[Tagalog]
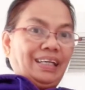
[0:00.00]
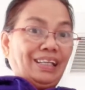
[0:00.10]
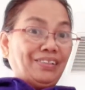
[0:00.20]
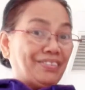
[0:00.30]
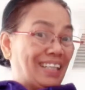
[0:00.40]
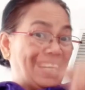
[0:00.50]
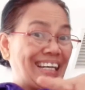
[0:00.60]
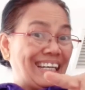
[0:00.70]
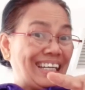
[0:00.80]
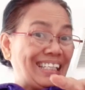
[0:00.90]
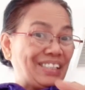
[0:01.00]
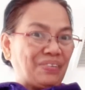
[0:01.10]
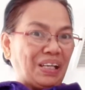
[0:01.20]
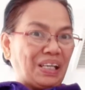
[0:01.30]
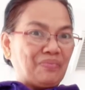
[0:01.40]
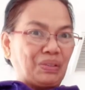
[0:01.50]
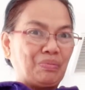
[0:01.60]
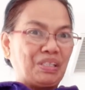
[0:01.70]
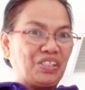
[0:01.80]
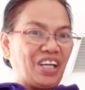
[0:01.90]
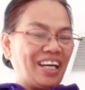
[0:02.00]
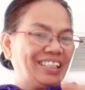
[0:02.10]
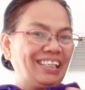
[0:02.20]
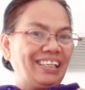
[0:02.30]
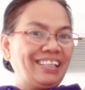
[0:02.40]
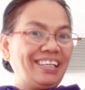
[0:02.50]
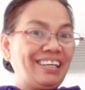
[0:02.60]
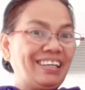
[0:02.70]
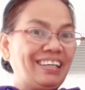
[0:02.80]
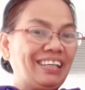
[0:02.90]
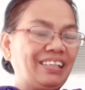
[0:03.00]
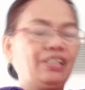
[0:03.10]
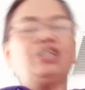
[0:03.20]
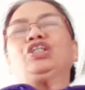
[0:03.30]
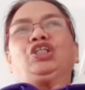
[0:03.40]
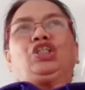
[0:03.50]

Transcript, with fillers: Hello guys! Welcome back to my channel again!